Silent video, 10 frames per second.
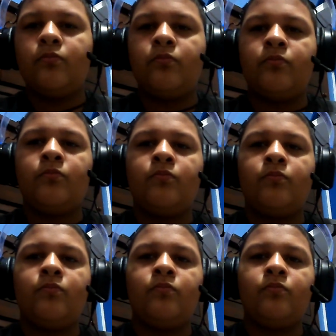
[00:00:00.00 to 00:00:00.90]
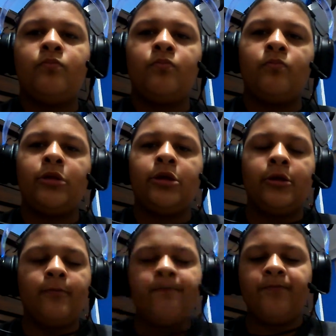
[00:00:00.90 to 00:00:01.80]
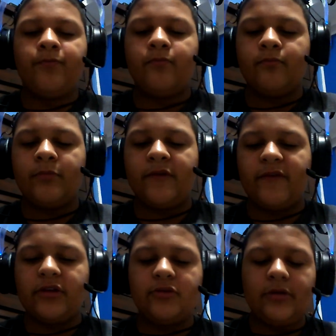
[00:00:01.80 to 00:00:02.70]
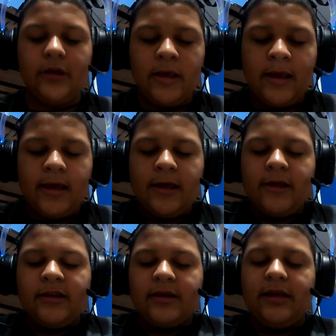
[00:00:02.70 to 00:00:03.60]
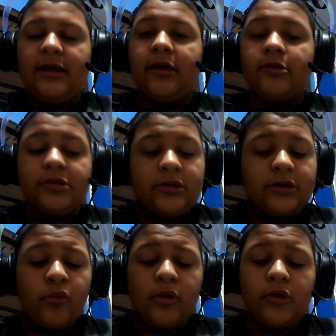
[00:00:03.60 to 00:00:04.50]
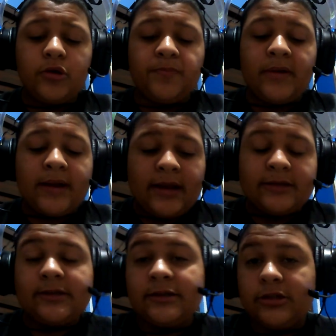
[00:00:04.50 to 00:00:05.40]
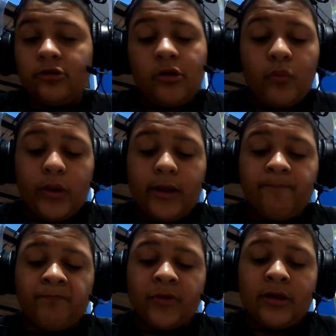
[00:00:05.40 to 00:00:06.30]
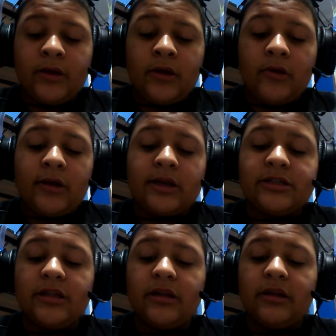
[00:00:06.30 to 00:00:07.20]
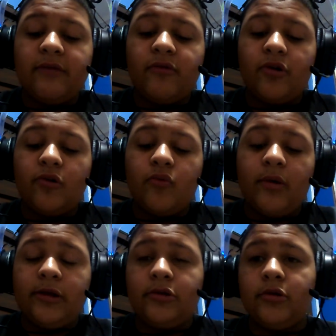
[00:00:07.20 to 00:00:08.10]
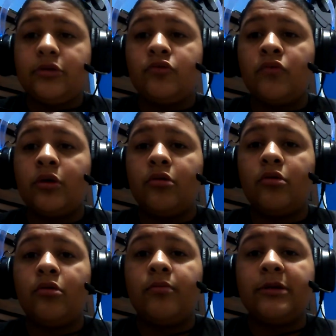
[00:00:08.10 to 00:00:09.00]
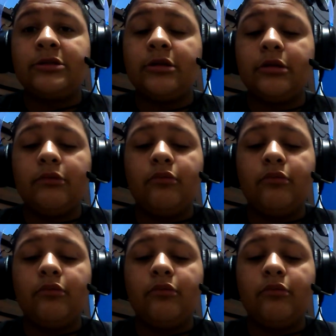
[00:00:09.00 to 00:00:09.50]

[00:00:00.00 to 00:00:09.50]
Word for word: Mm, perfecto. Y los siguientes juegos para siguen siendo de Wii. Resident Evil 4, que es un juego bastante